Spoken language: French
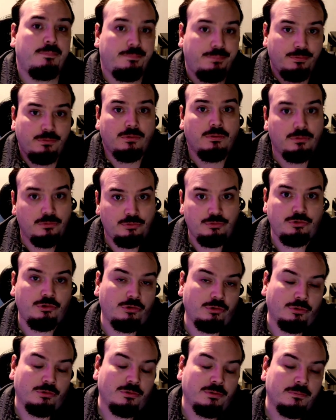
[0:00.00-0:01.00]
pour du jeu de
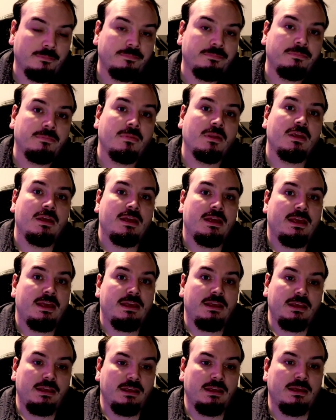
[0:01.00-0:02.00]
rôle.
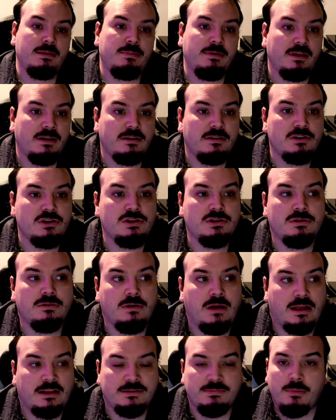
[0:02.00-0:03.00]
Et eh bien,
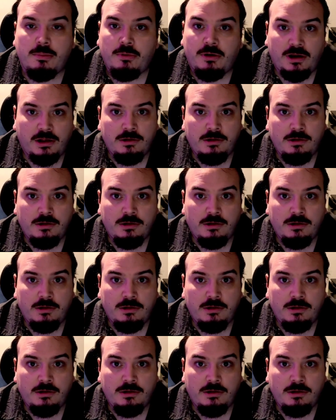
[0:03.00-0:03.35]
à ce moment-là,